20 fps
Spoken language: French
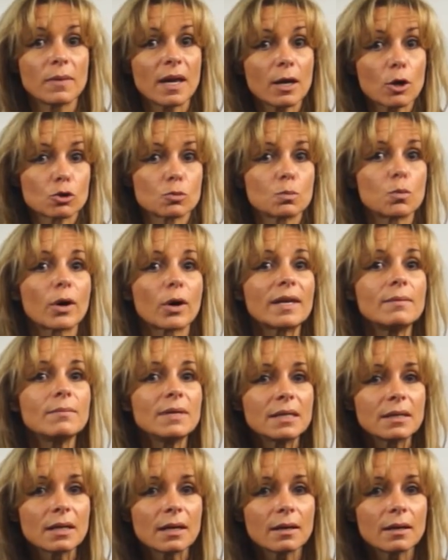bien que tu pourrais
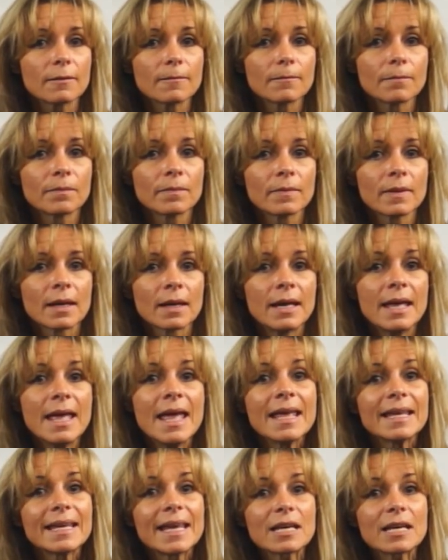imiter?
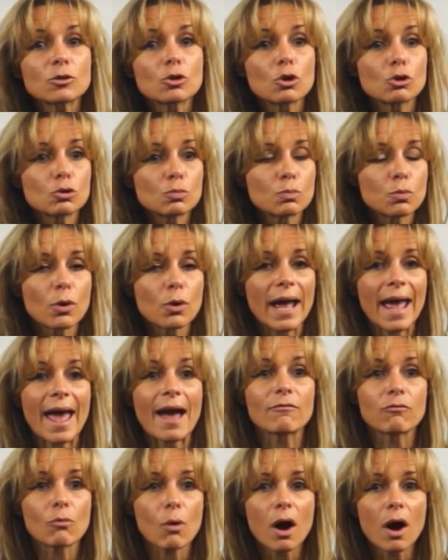Qu'est-ce que tu pourrais
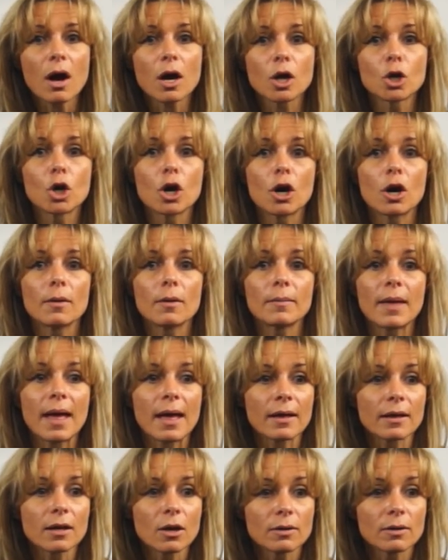avoir comme.
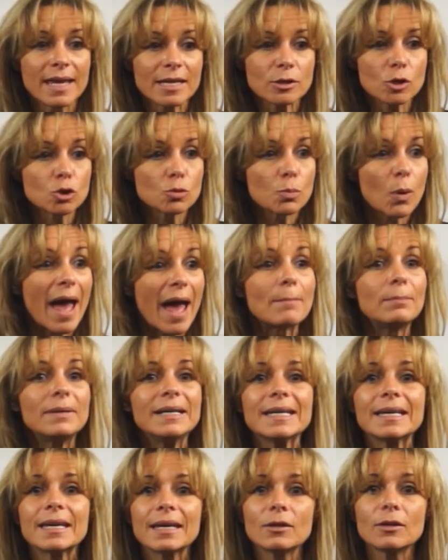Qu'est-ce que tu pourrais
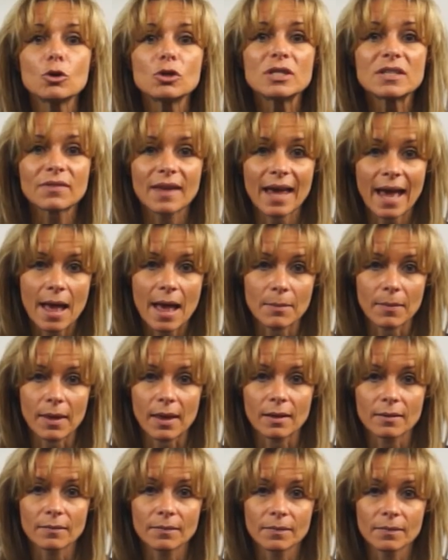appliquer de différemment?
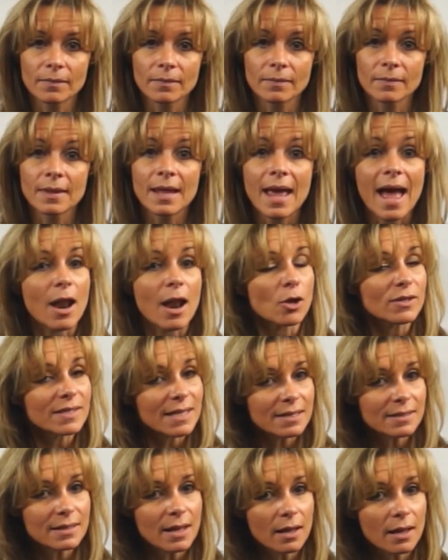Alors
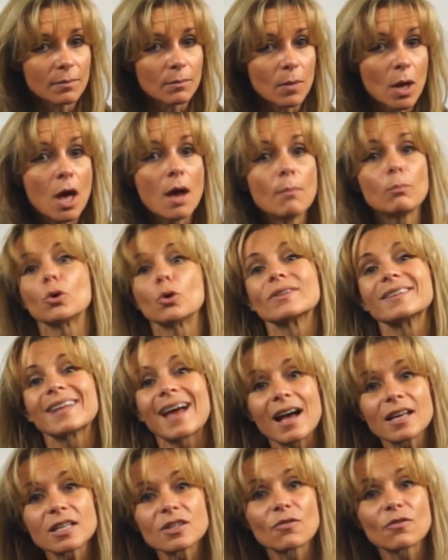c'est simple. Pour
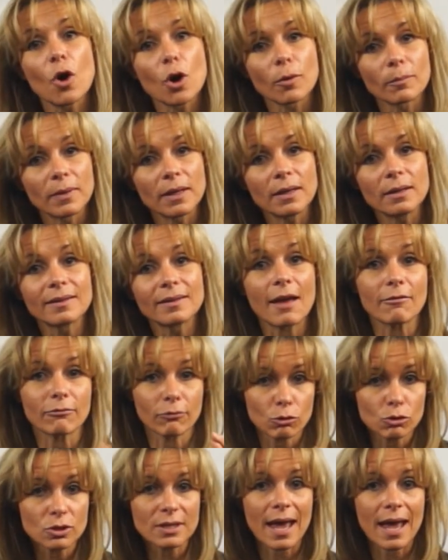transformer ta
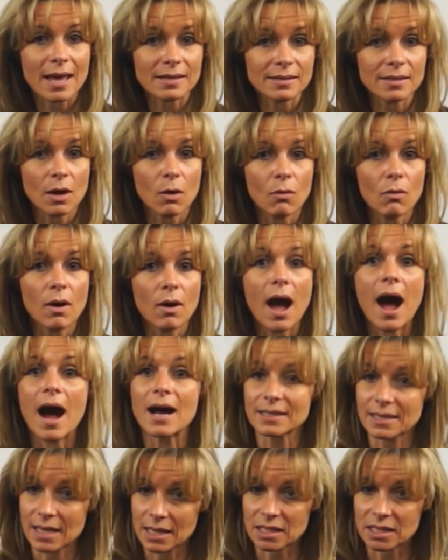frustration
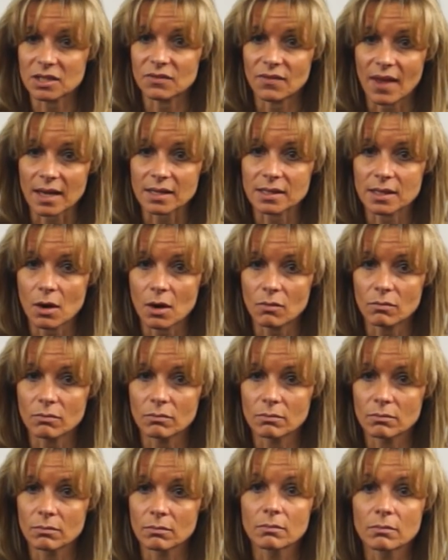en satisfaction,
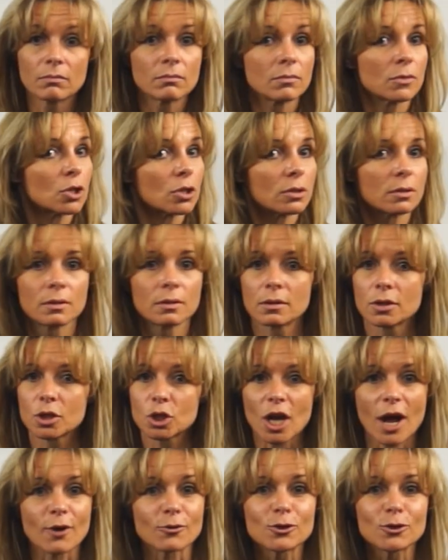
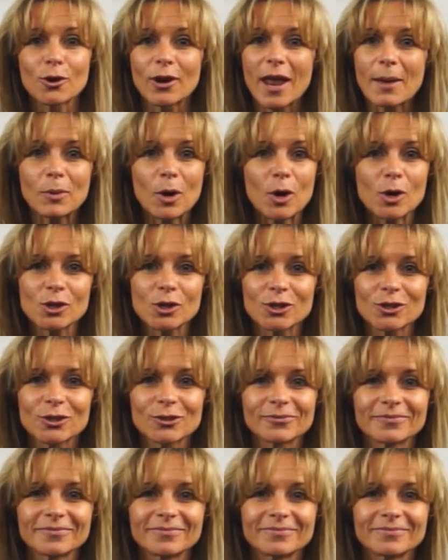change ton approche.